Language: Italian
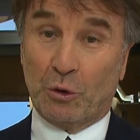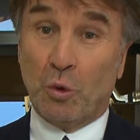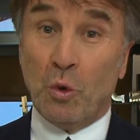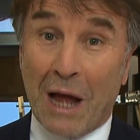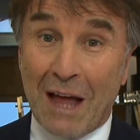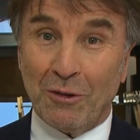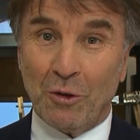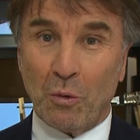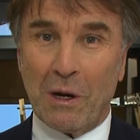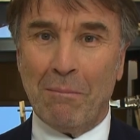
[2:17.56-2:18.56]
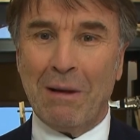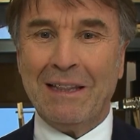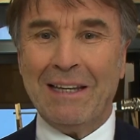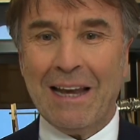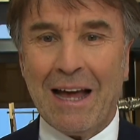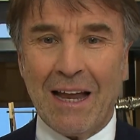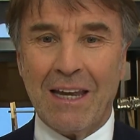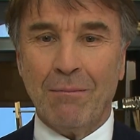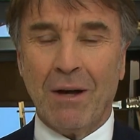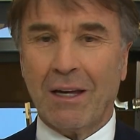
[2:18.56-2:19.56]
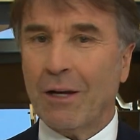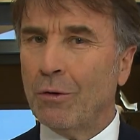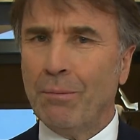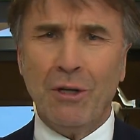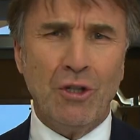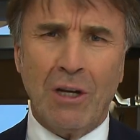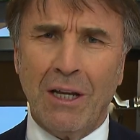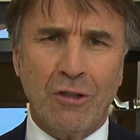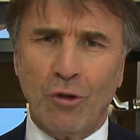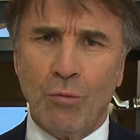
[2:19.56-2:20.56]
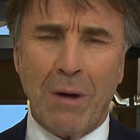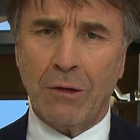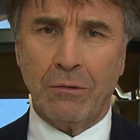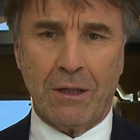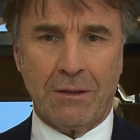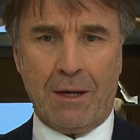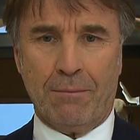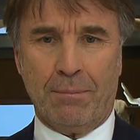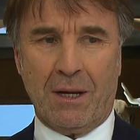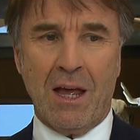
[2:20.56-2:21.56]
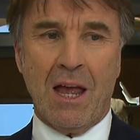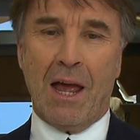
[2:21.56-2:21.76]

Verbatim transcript: curando quel mal dell'anima che colpisce l'essere umano da sempre,